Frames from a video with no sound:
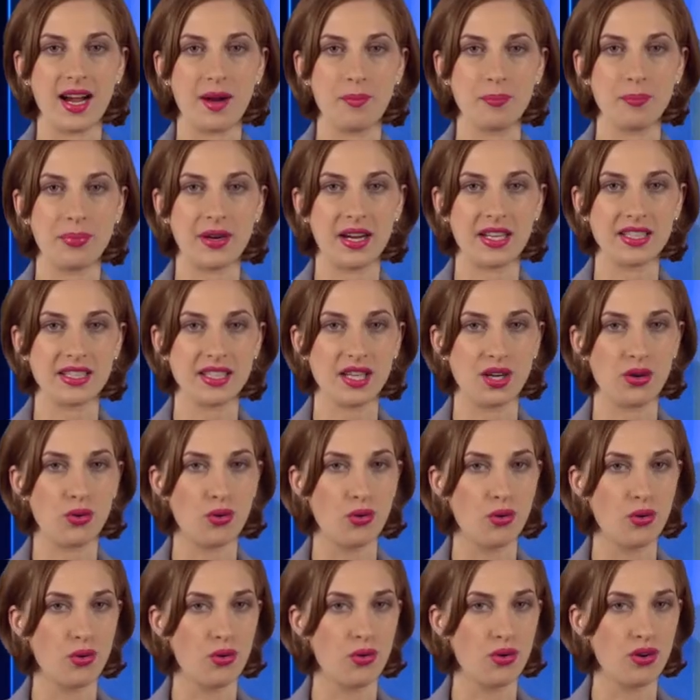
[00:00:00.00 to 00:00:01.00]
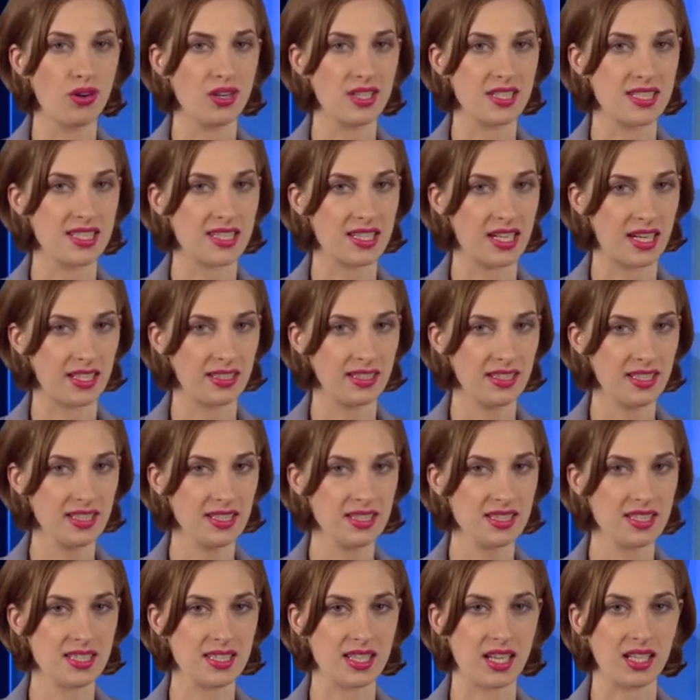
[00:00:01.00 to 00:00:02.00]
Компания ООО
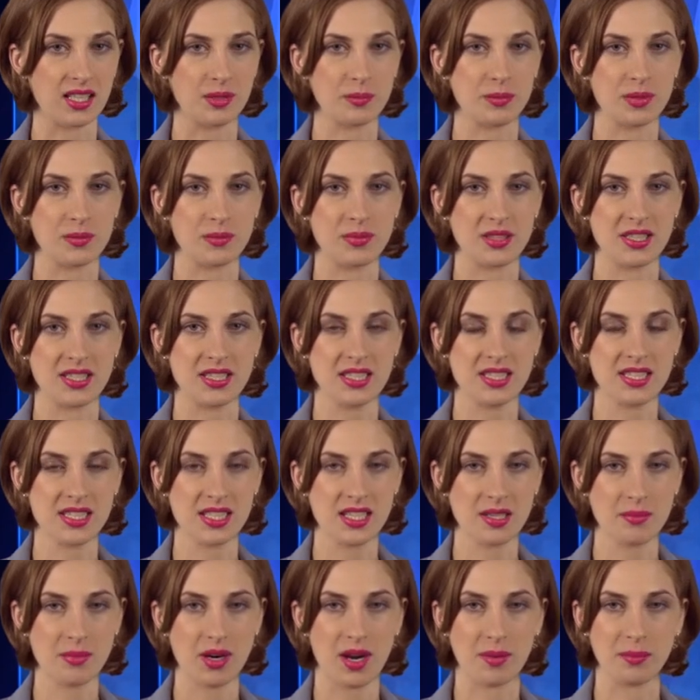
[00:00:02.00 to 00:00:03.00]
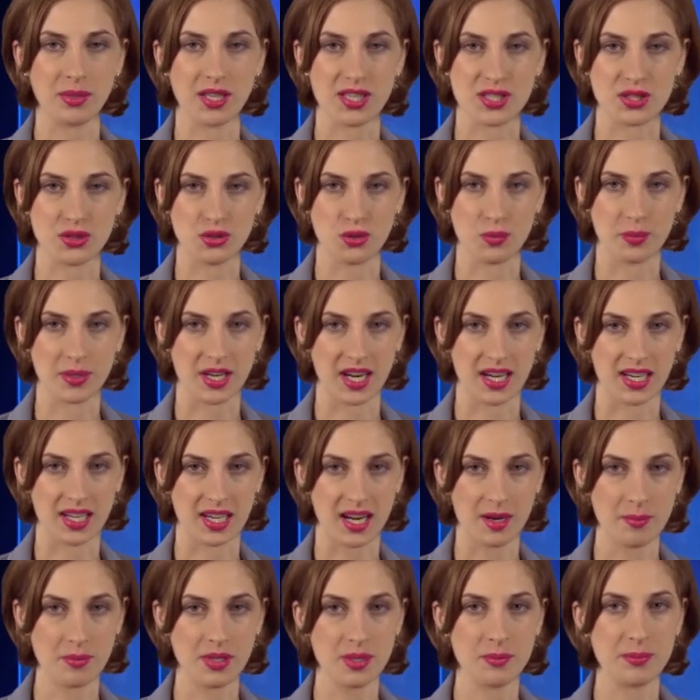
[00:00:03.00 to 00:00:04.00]
«Истронет» стала победителем областной
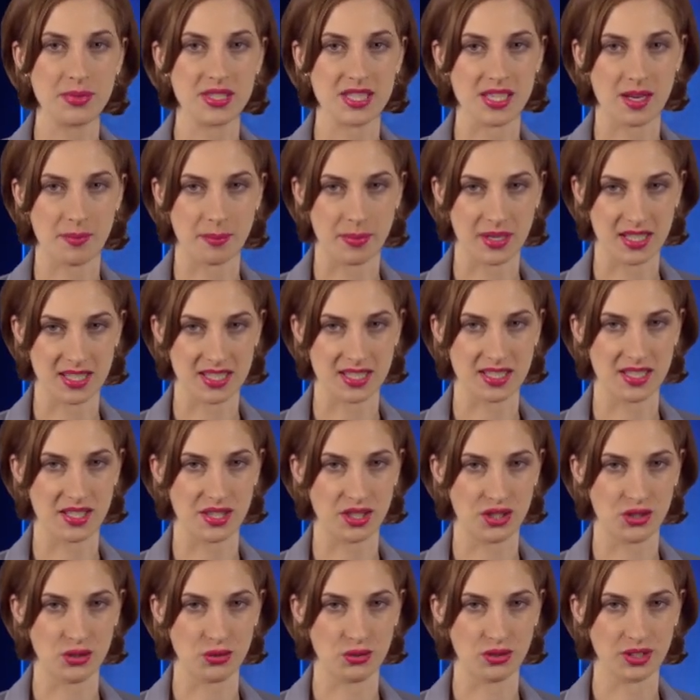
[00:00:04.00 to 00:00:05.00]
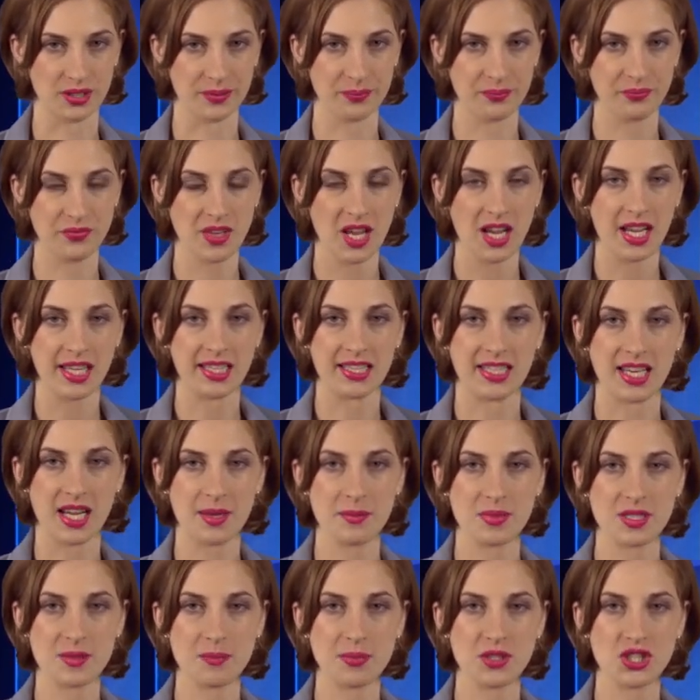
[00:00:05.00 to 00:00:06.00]
программы «Безопасный регион». Для
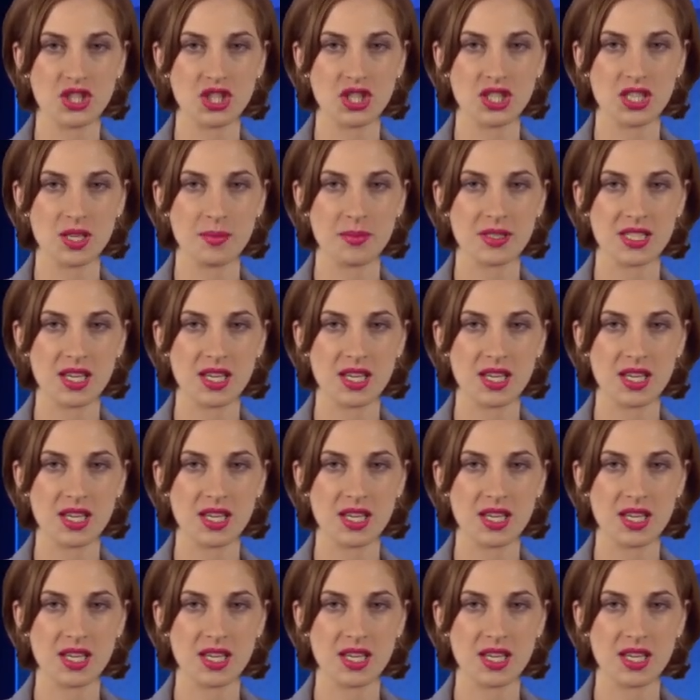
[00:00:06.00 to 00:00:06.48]
обеспечения